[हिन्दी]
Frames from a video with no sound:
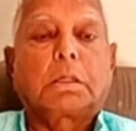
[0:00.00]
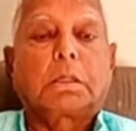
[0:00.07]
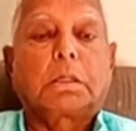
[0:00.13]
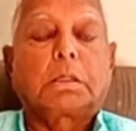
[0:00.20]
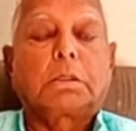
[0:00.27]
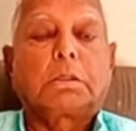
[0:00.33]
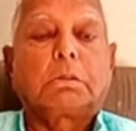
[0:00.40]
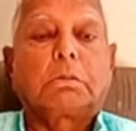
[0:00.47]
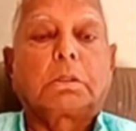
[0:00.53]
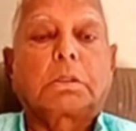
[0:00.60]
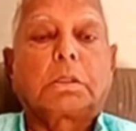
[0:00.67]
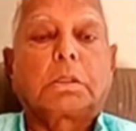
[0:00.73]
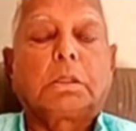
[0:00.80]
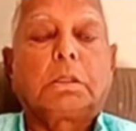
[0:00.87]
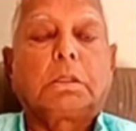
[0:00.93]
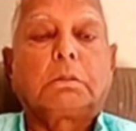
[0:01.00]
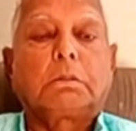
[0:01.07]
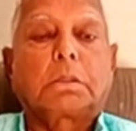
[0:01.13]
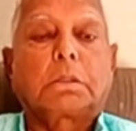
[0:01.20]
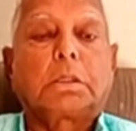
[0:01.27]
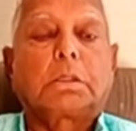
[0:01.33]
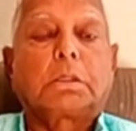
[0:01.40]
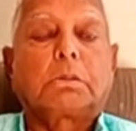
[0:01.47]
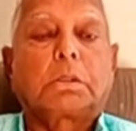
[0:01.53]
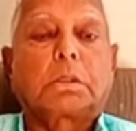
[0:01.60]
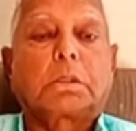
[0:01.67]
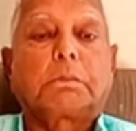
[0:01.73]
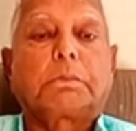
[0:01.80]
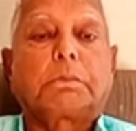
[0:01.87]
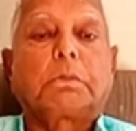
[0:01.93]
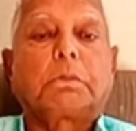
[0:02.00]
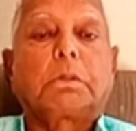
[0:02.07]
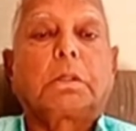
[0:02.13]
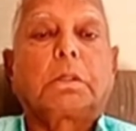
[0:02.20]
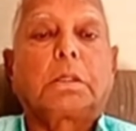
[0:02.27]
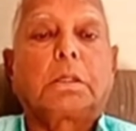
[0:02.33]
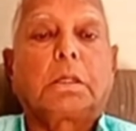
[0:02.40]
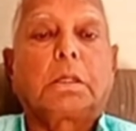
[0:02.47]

जरूरत है काम को कंट्रोल में है